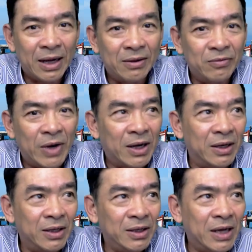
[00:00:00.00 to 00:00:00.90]
hoặc là
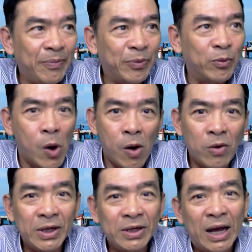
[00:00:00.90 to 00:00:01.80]
đi um, mổ
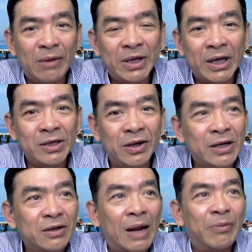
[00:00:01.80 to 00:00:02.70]
đi làm những cái những cái
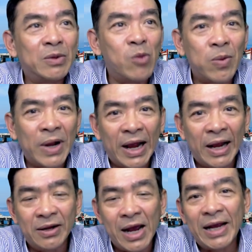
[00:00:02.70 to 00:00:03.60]
nằm cái một ngày
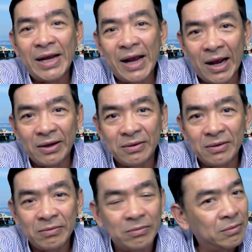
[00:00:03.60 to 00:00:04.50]
hai ngày
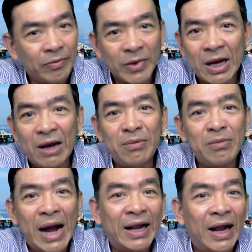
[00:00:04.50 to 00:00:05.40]
cao lắm
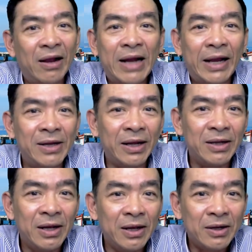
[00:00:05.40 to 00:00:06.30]
ba ngày họ đẩy đi
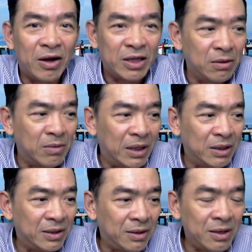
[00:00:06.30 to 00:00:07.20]
và những
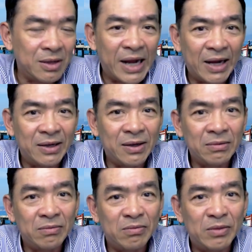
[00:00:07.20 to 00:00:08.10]
bệnh rất là nặng đó
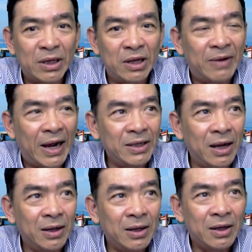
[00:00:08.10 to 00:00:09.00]
mà thì phải à,
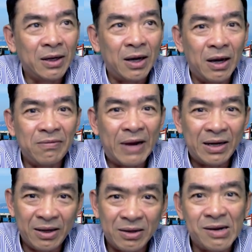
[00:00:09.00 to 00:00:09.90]
à, phải
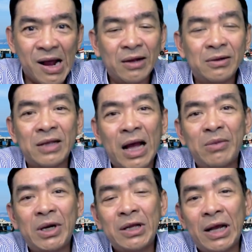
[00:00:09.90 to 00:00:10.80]
thiệt là nặng người ta mới
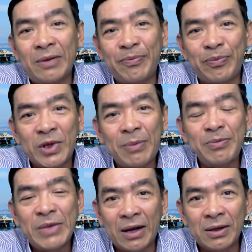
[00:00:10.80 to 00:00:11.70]
có thể là chấp
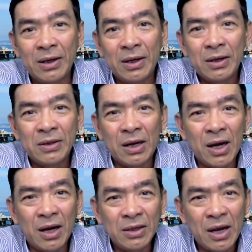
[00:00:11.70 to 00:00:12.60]
nhận cho
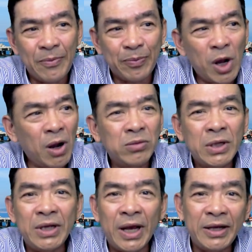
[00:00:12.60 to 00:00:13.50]
nên á, nó không có
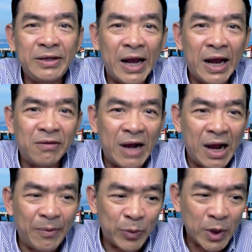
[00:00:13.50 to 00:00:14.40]
dễ dàng và
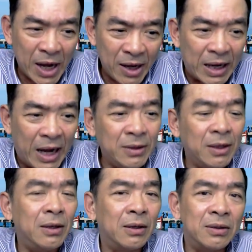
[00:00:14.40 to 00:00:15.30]
ngay cả những cái
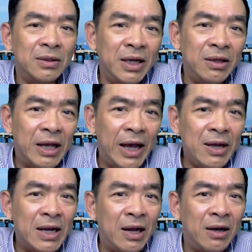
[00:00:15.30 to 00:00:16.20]
lực lượng y tế
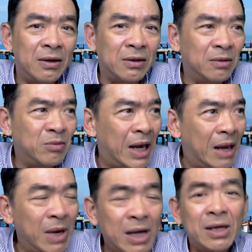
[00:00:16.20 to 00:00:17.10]
hay là lực lượng mà làm
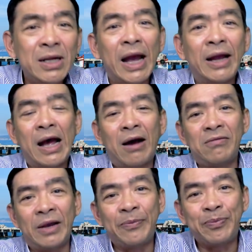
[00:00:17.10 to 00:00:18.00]
bất cứ cái nghề nào cũng
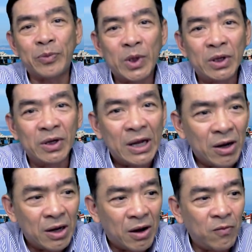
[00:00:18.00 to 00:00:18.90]
vậy người ta
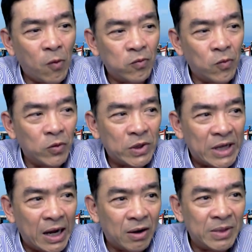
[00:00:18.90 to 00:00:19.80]
họ phục vụ cho xã
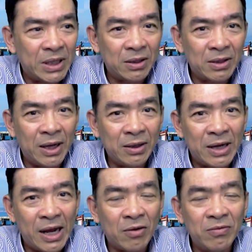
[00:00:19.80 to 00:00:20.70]
hội mà thực tế
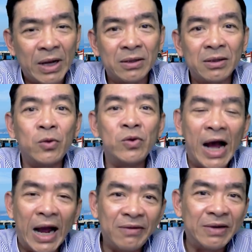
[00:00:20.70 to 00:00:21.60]
ra cũng phải được ưu
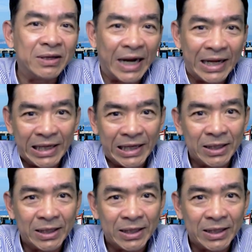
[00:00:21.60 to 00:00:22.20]
đãi và được trả tiền